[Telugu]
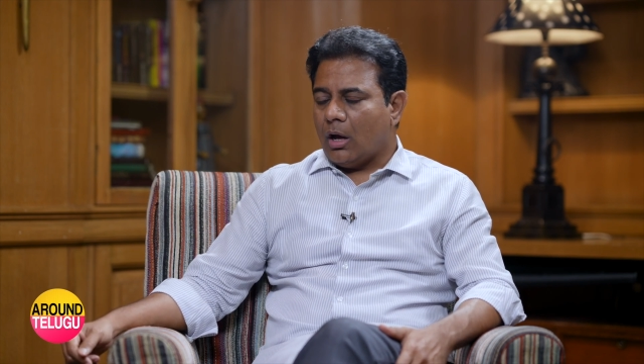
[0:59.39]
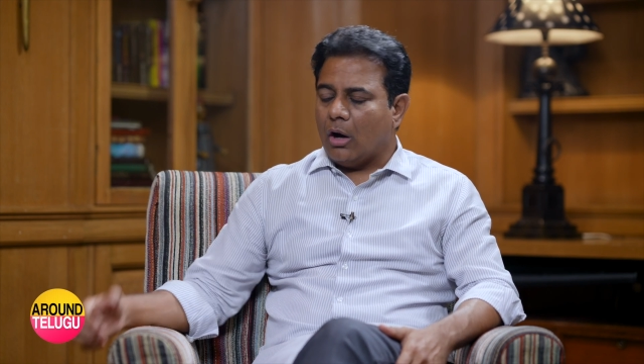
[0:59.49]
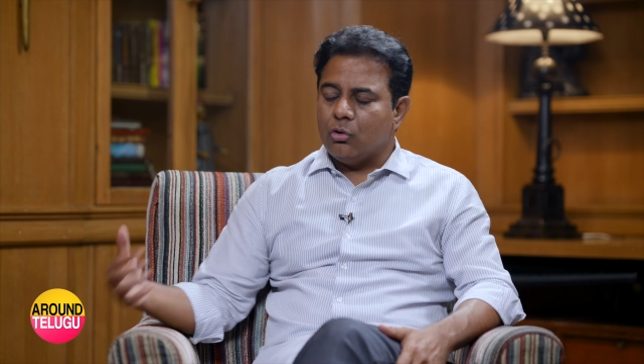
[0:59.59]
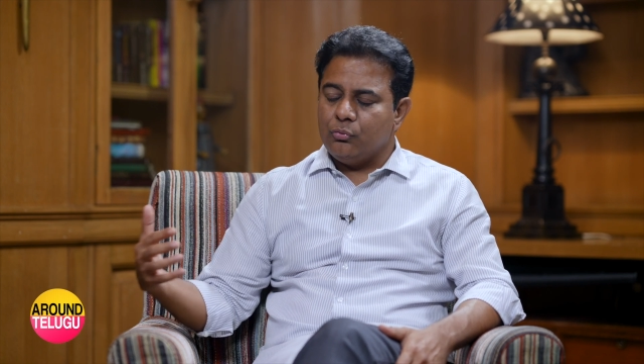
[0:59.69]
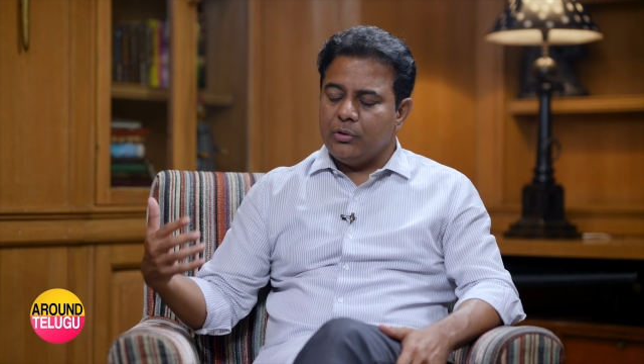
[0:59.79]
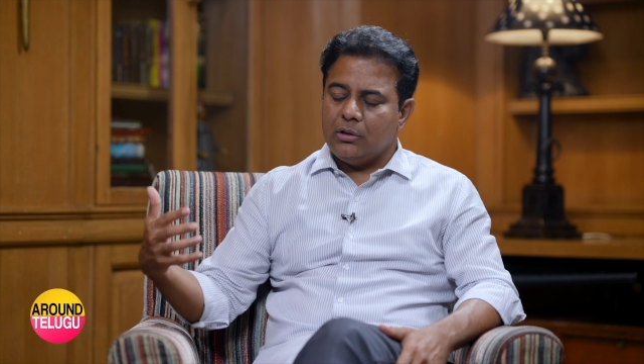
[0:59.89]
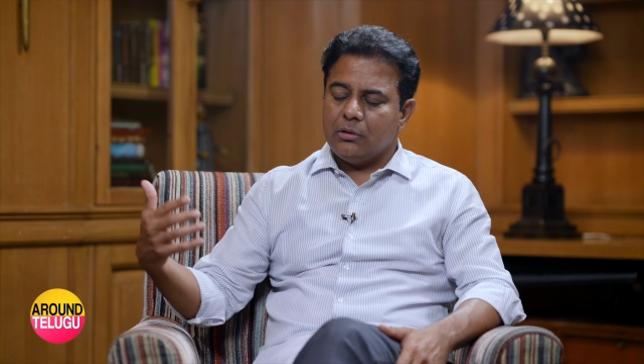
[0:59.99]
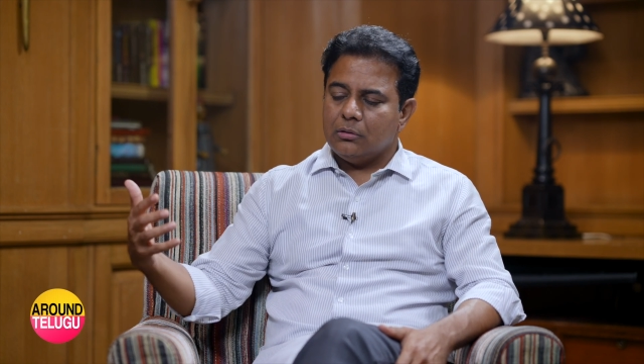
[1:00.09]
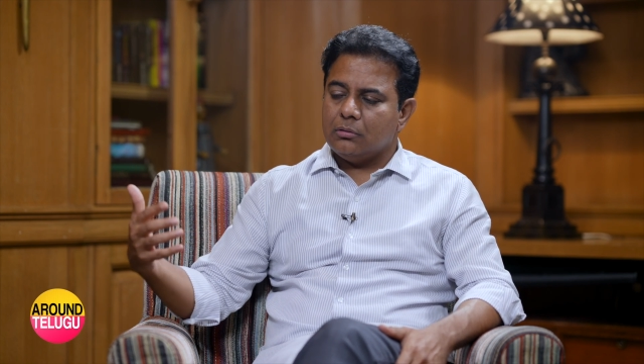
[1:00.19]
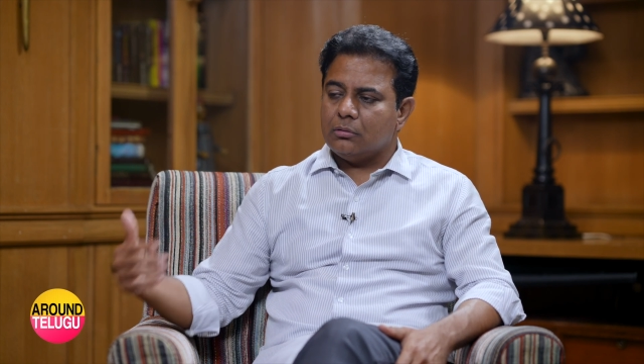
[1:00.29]
హౌ డు వీ
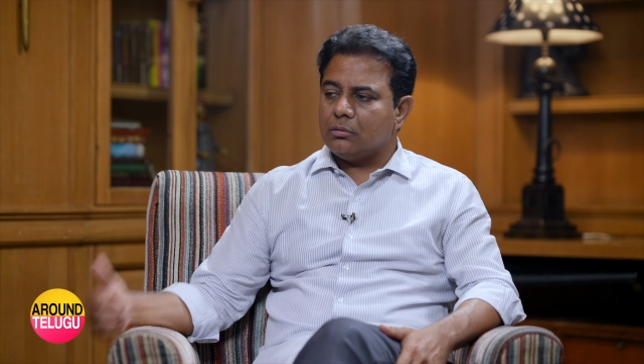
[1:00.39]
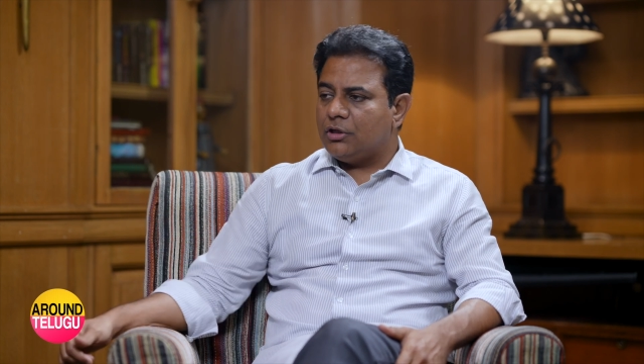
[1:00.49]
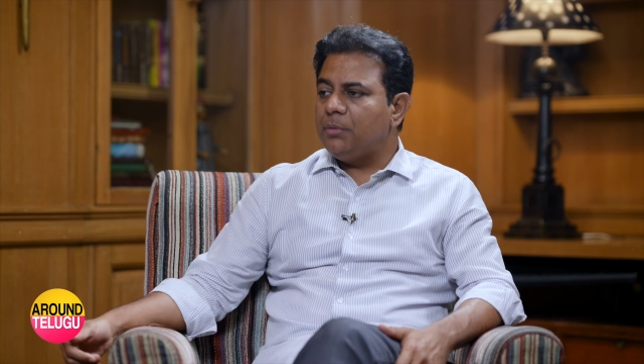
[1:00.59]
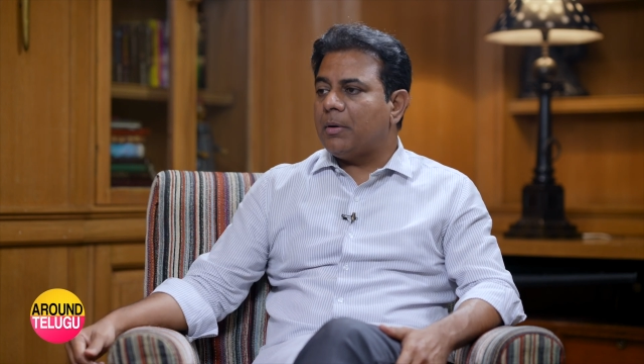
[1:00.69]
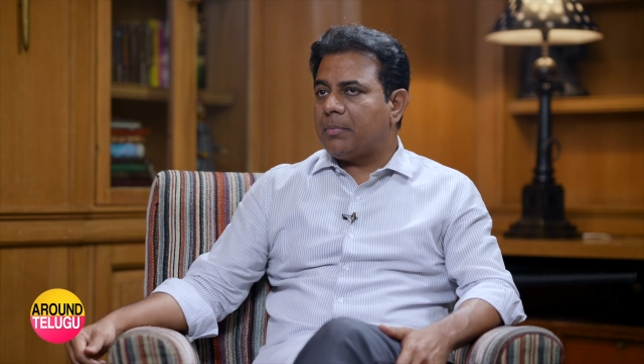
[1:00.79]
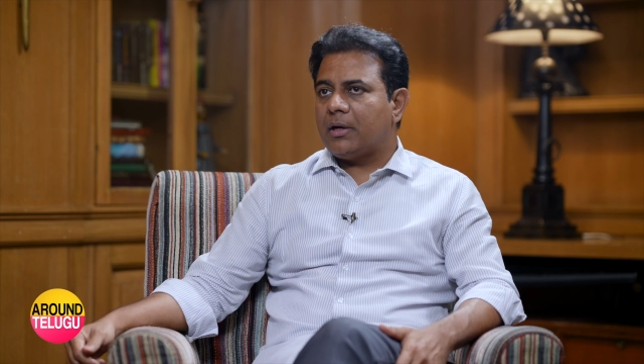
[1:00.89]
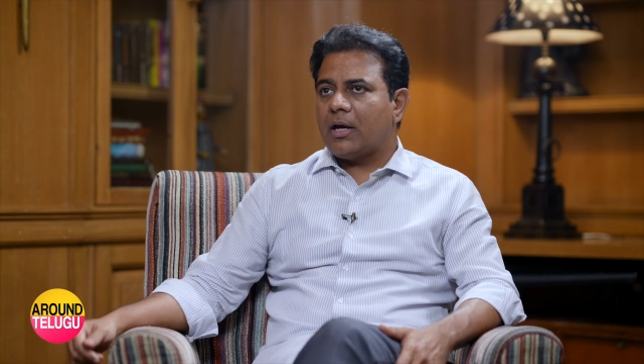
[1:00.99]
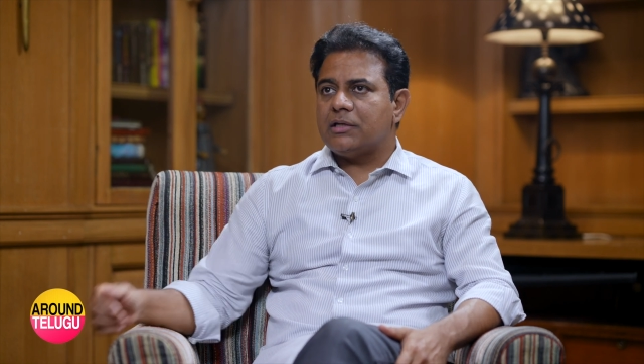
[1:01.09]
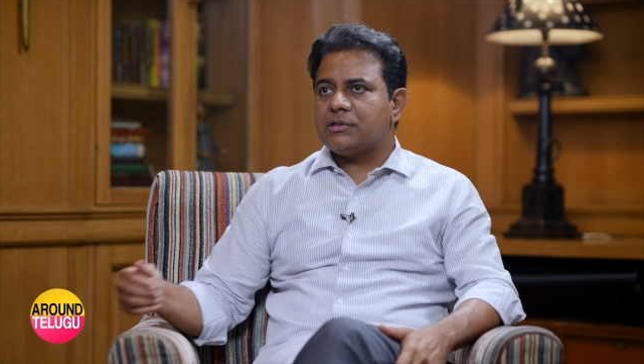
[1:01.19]
కీప్ అప్ అంటే యాజ్